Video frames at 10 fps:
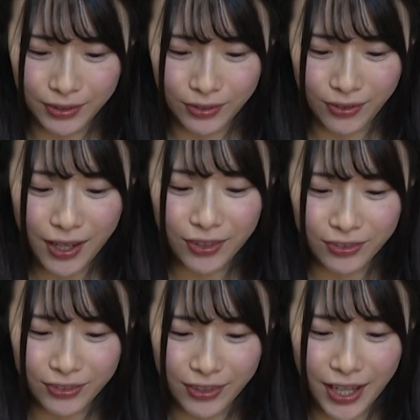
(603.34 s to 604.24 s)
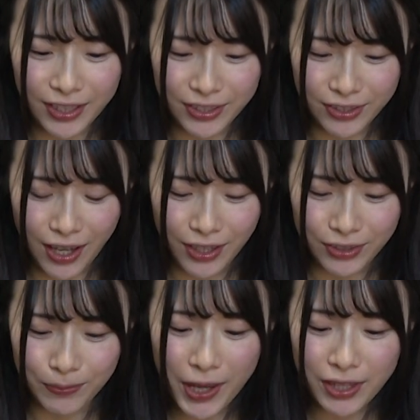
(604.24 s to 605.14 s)
とか、この外出、あ、
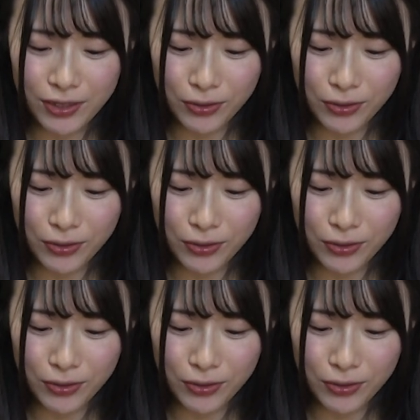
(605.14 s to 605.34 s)
前に